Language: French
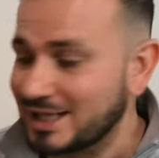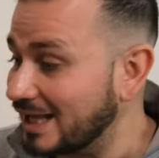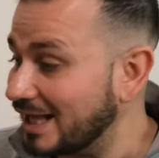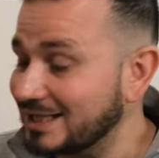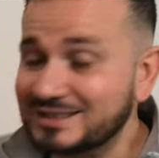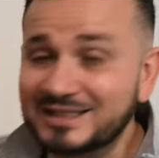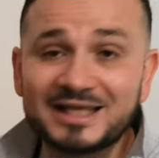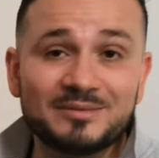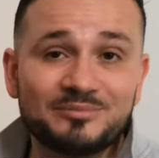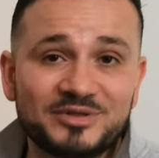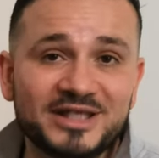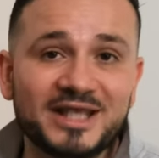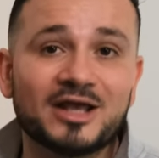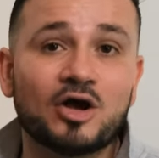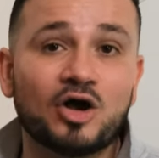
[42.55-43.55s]
Un
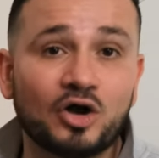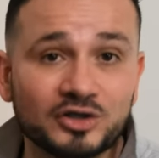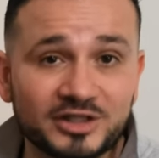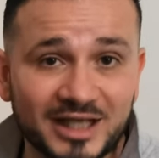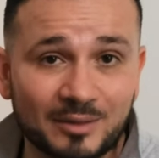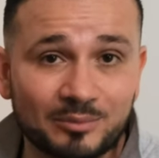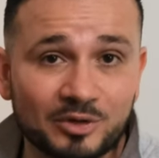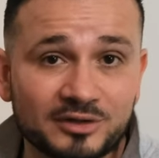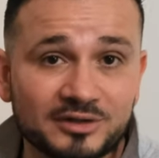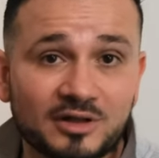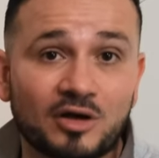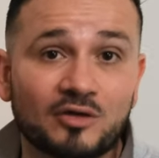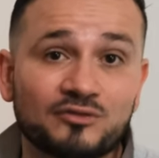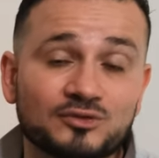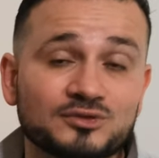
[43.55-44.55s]
trépied en carbone,
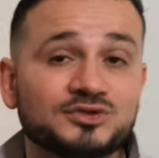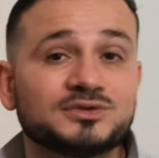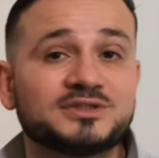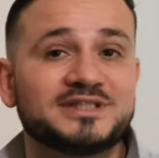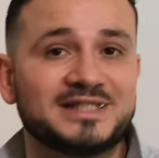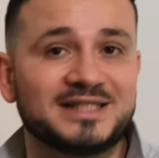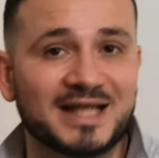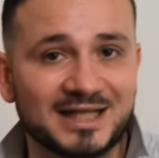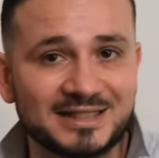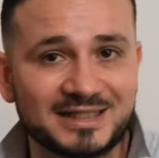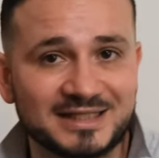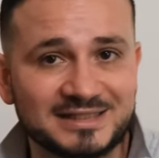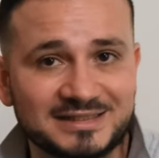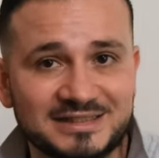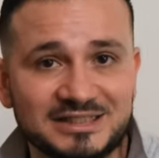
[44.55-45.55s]
en fonction de ses
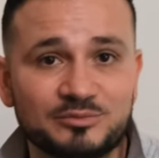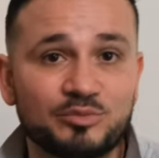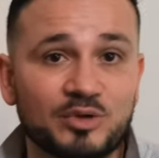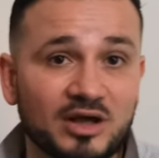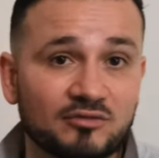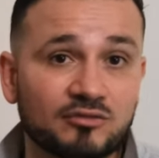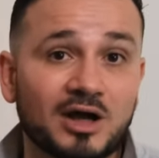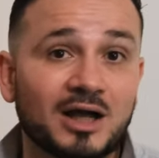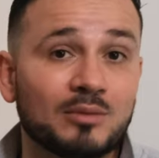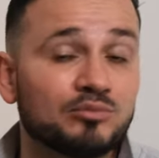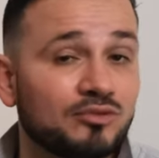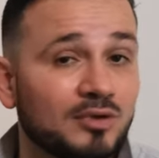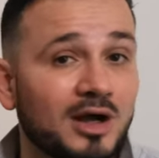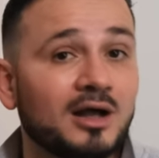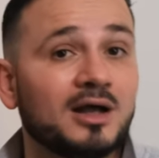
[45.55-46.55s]
caractéristiques, peut avoir un
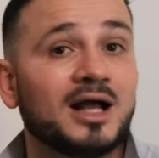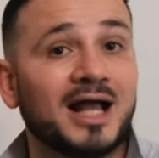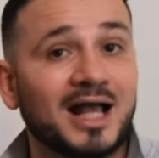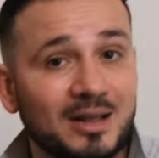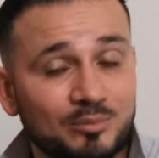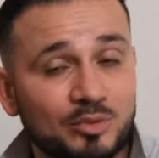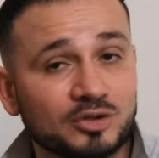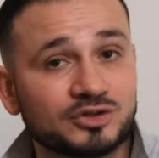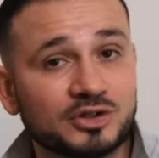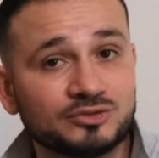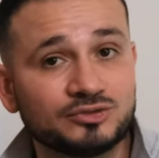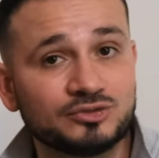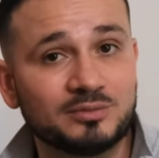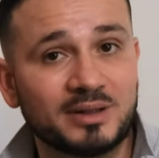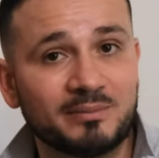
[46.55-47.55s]
poids important
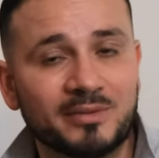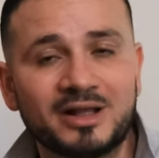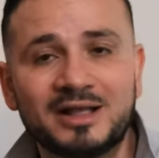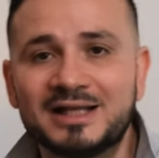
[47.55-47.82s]
tout de même.